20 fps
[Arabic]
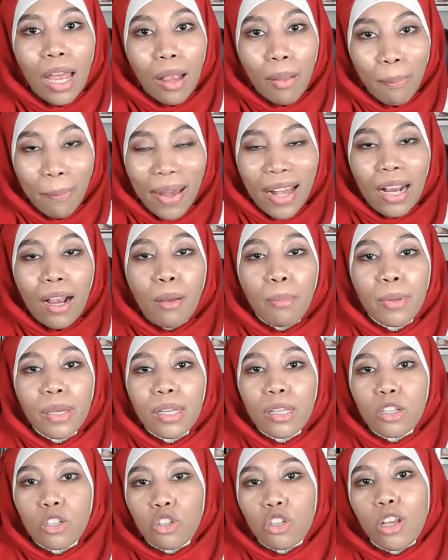
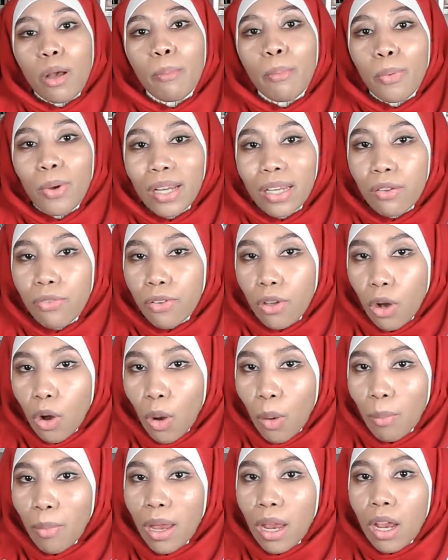البارابين لي شامبوان اللي
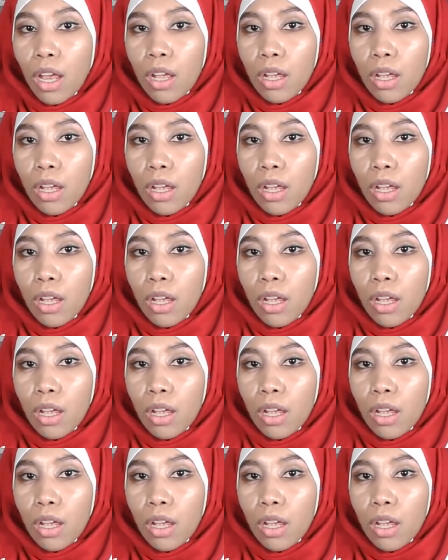فيهم